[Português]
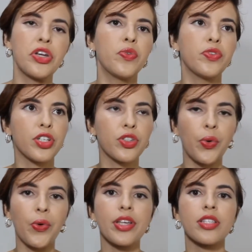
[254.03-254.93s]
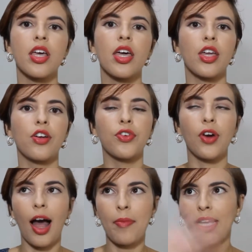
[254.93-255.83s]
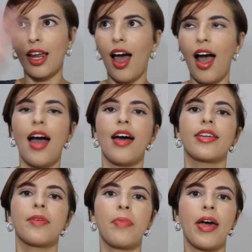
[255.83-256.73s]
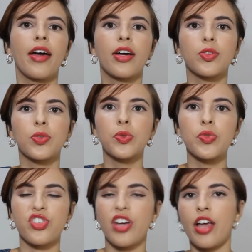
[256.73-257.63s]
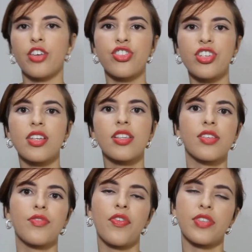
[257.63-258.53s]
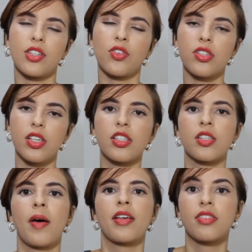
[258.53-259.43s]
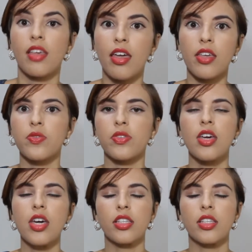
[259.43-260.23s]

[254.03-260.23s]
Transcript: No dia 2 eu vou lá para aquela área perto dos jardins e vou fazer todos esses passeios.